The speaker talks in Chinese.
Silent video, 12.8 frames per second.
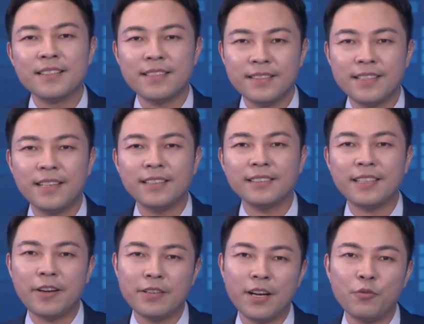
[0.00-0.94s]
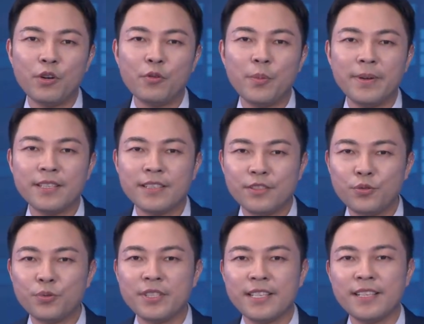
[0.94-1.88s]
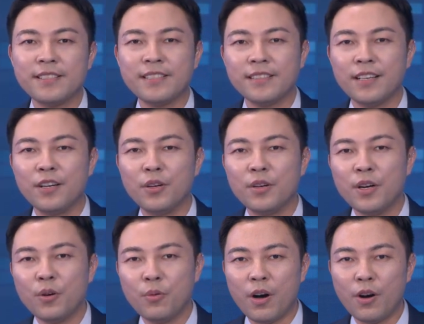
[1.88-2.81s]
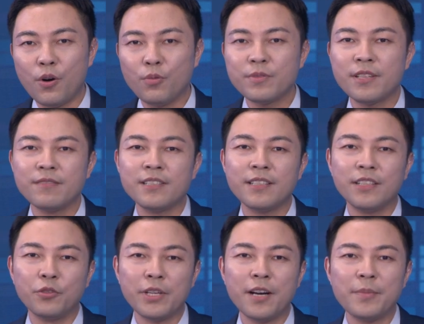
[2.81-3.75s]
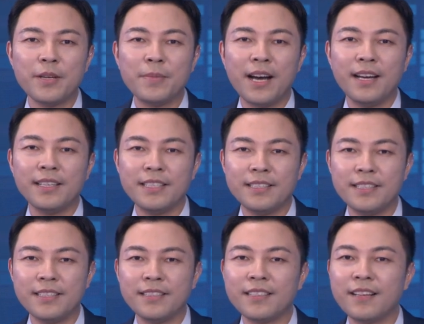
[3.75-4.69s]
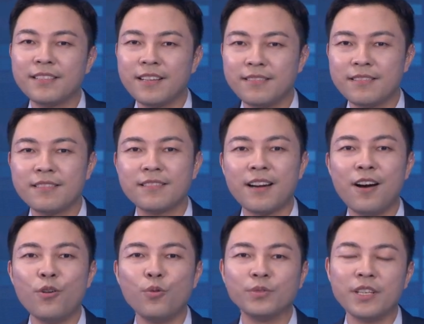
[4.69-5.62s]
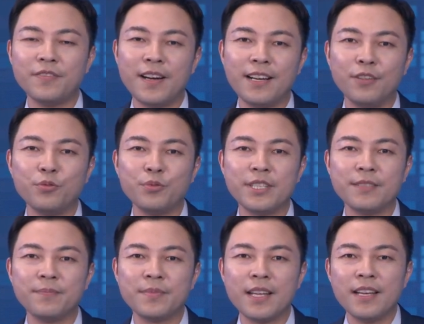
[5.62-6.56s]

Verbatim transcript: 今天戴院长为我们深度解析了网红城市的流量密码，以及让城市长红的发展路径。